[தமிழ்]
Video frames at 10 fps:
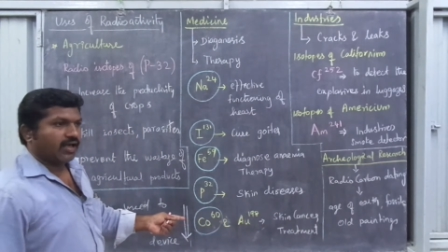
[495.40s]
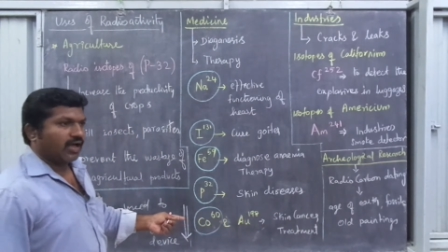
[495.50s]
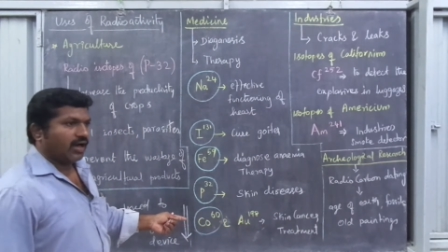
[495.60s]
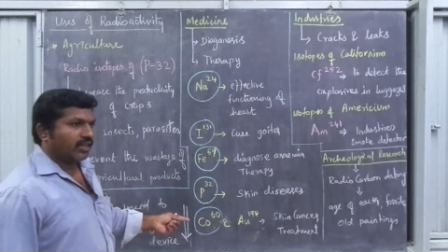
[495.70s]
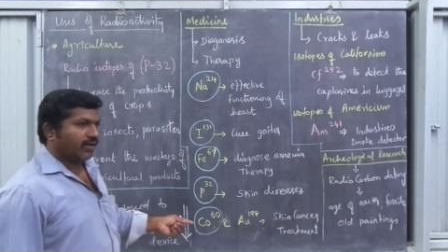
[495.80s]
சிக்ஸ்டி
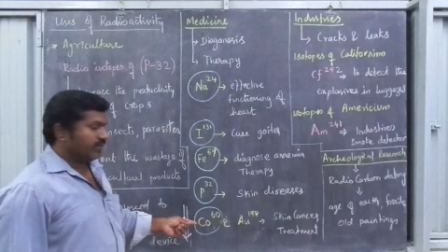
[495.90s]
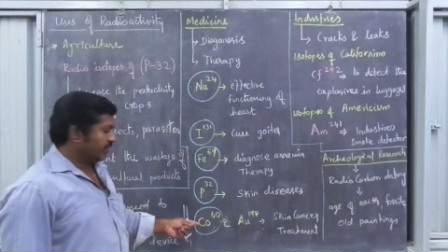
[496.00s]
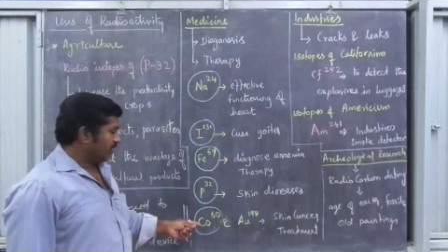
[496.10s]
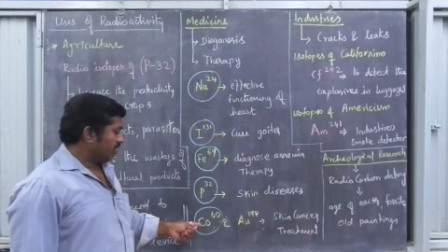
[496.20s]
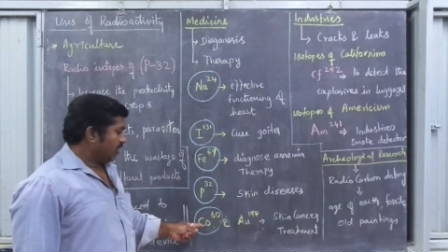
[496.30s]

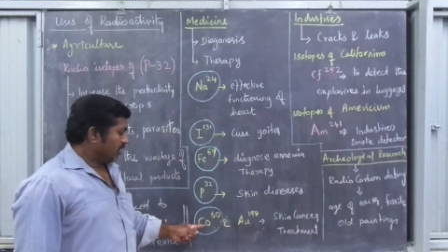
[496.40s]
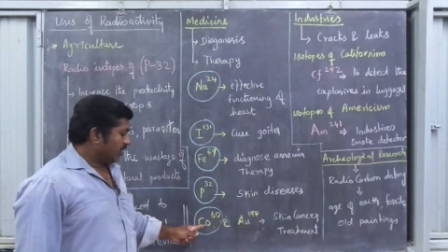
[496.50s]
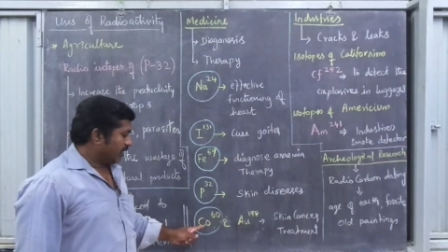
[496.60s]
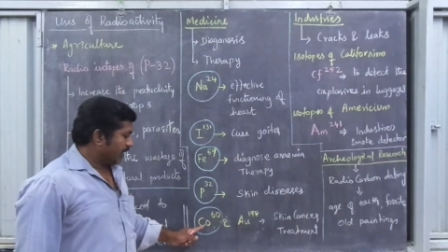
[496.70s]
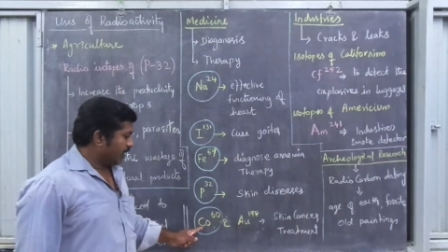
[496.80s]
அதாவது
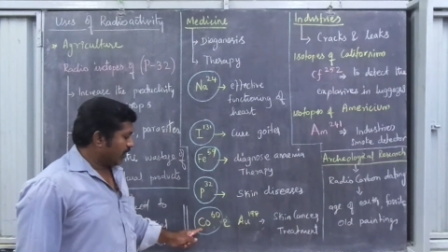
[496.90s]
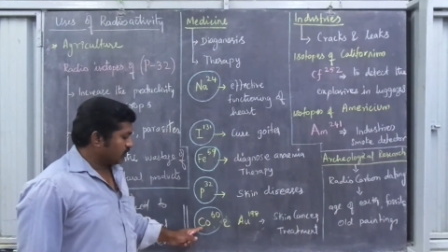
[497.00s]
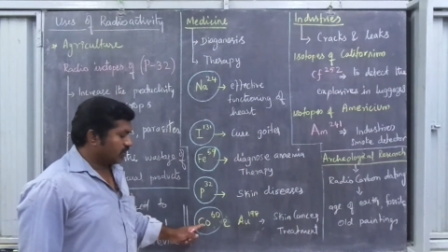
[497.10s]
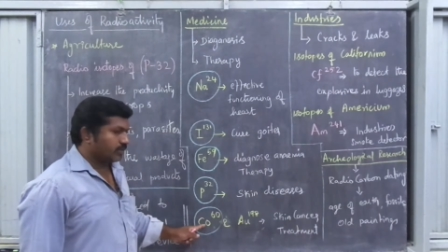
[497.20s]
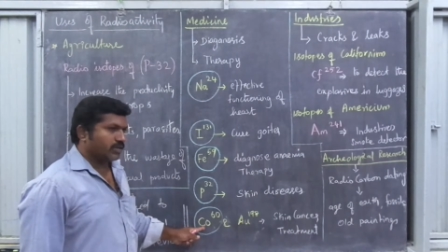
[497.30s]

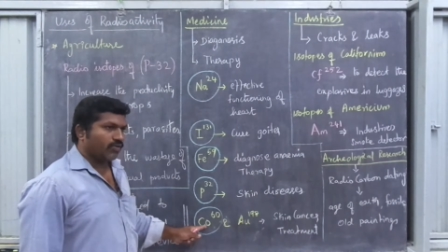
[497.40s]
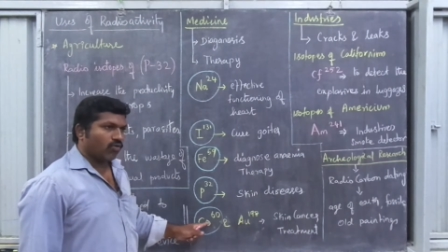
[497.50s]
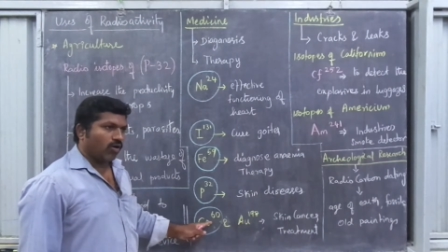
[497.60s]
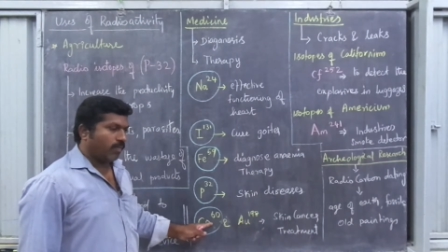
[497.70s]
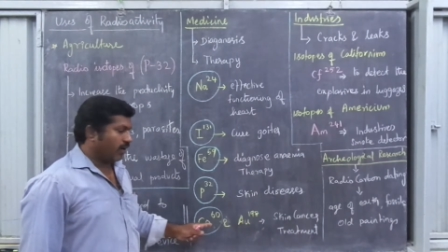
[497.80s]
ரேடியோ
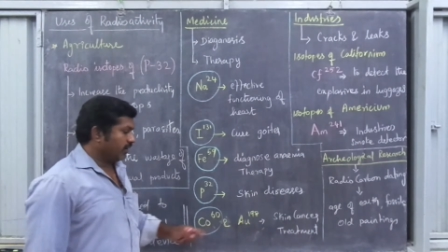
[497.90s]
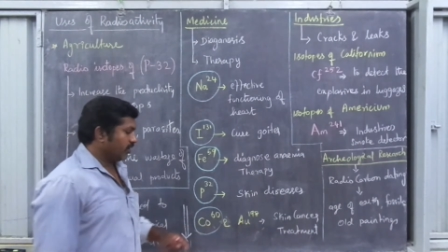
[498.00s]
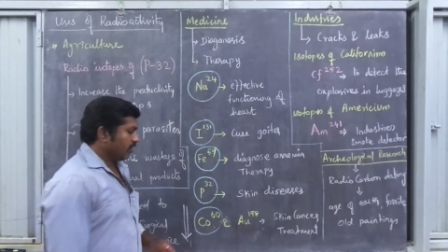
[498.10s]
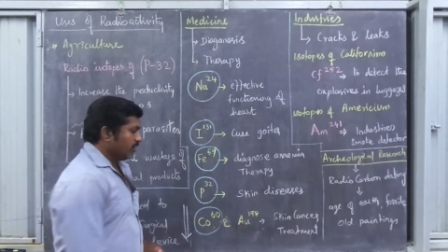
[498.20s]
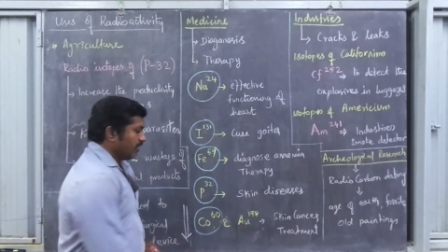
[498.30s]
ஐசோடோப்ஸ் ஆஃப்
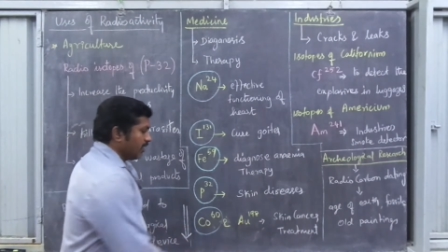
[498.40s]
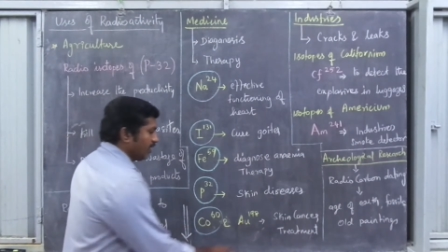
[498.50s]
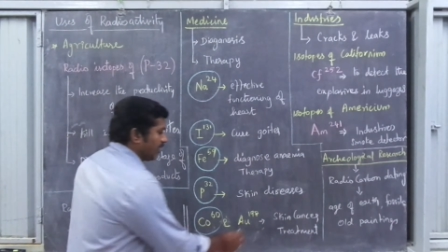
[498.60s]
கோபால்ட்